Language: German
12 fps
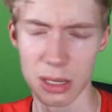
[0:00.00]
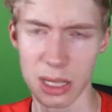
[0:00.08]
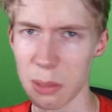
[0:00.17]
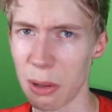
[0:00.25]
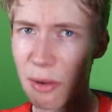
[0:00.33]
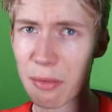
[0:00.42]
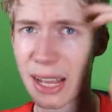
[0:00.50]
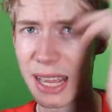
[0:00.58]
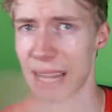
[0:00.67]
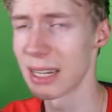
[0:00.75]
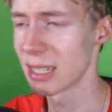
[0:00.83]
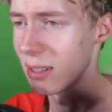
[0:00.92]
Ich bin auf jeden Fall
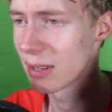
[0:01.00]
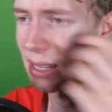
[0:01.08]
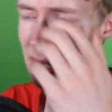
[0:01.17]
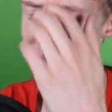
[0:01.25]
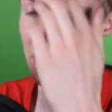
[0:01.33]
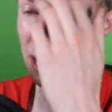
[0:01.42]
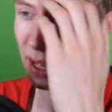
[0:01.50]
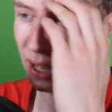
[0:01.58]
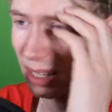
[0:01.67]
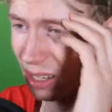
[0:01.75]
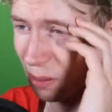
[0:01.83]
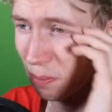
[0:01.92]
erkältet gewesen.
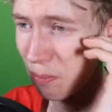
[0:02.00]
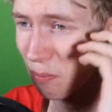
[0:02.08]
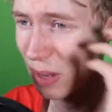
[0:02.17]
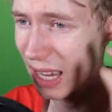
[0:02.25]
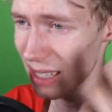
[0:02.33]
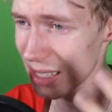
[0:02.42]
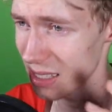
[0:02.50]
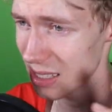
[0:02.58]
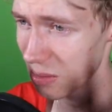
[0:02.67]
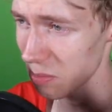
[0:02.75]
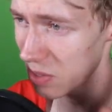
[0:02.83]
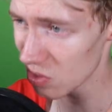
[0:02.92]
Ich mir geht's
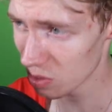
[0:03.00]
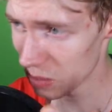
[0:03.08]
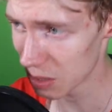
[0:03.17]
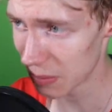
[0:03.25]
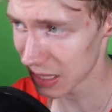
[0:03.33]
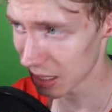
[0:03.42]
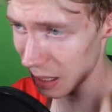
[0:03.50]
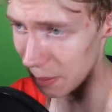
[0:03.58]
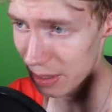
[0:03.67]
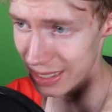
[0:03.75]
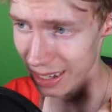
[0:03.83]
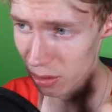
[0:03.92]
jetzt inzwischen ein bisschen besser,
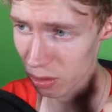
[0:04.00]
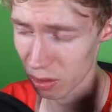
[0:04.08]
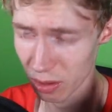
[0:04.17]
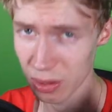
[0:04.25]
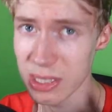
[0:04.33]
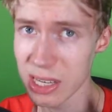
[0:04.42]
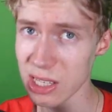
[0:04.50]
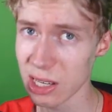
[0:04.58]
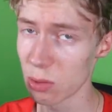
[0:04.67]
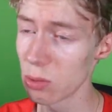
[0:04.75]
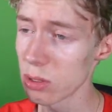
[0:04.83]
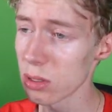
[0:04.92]
habe sehr noch sehr
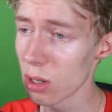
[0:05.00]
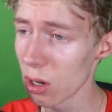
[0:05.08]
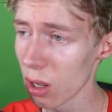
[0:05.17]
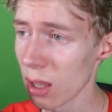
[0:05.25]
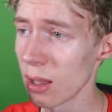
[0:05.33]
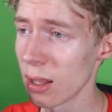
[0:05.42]
starken Husten noch.